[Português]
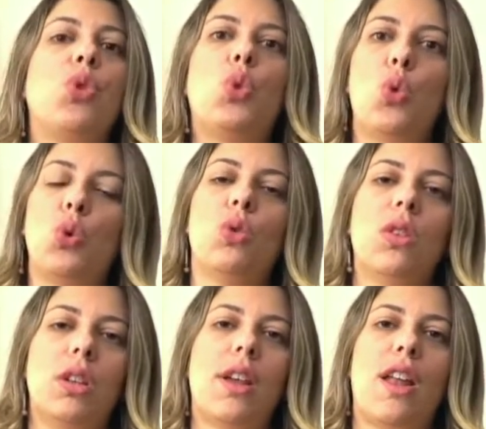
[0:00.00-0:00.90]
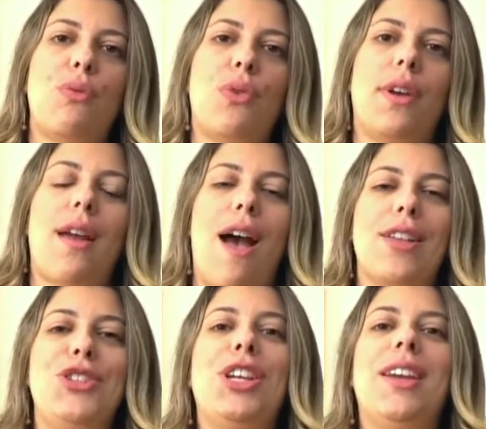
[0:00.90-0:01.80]
tudo que ela foi
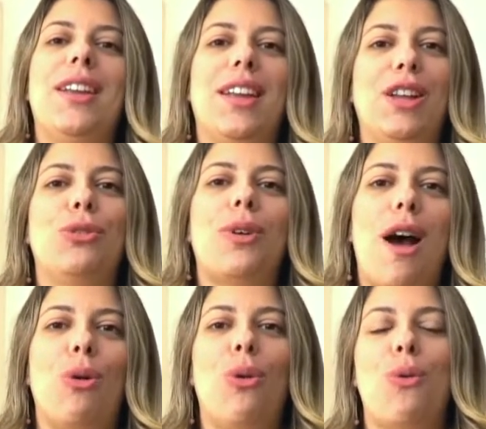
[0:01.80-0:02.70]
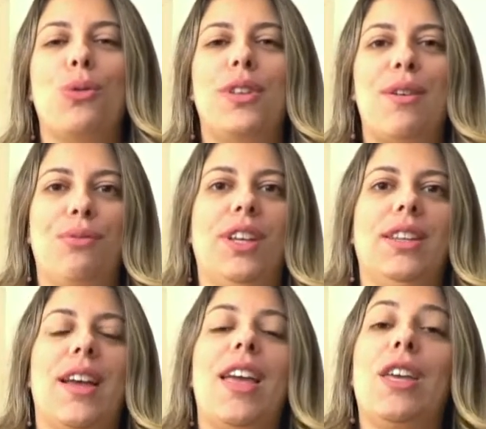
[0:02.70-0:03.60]
adquirindo ao longo da
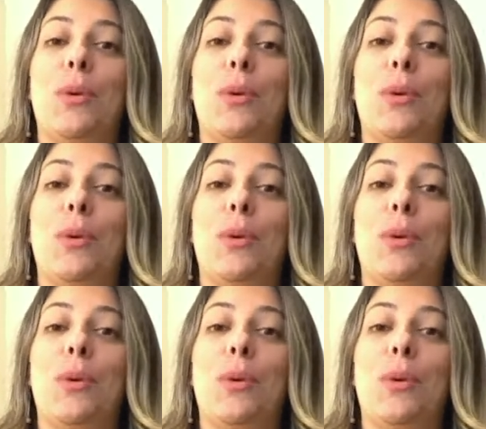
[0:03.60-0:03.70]
vida.